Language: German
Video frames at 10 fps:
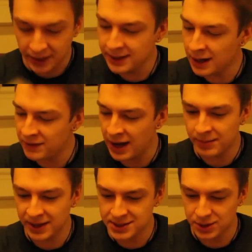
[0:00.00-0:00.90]
Hier haben wir
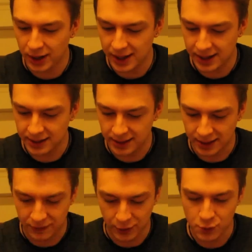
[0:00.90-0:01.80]
einmal jetzt noch einen
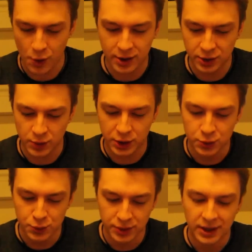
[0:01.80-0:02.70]
äh, von Rocket
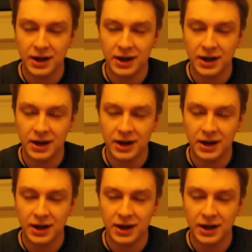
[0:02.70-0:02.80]
Raccoon,